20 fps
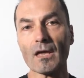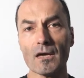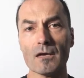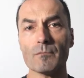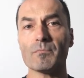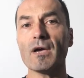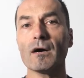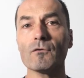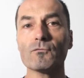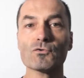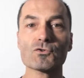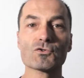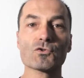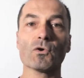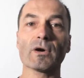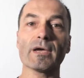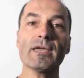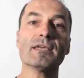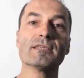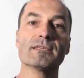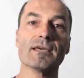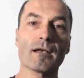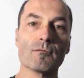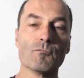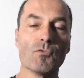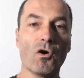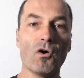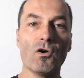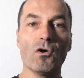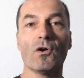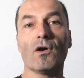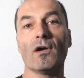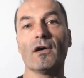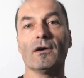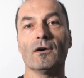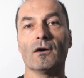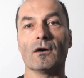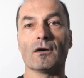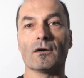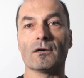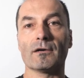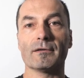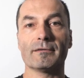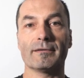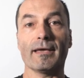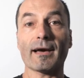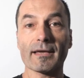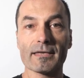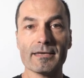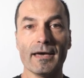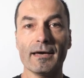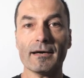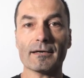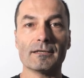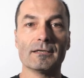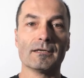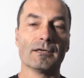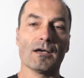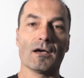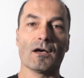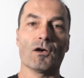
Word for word: eh bien vous aurez également euh, derrière,